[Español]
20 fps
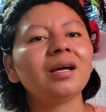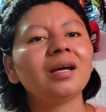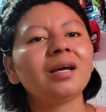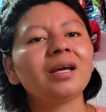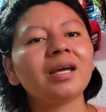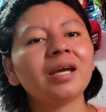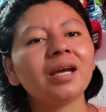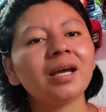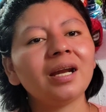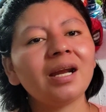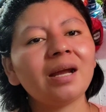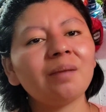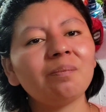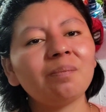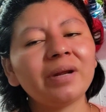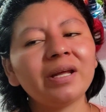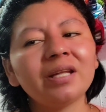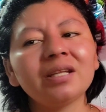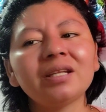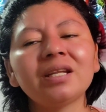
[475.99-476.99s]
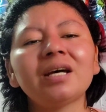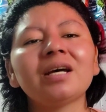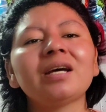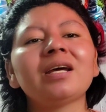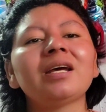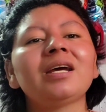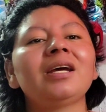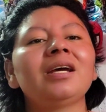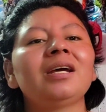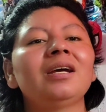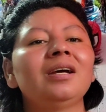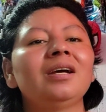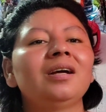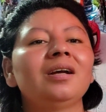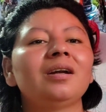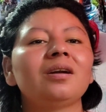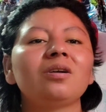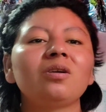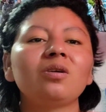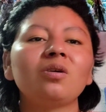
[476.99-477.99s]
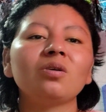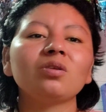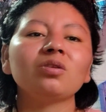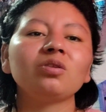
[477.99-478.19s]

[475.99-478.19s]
Que él aprenda que no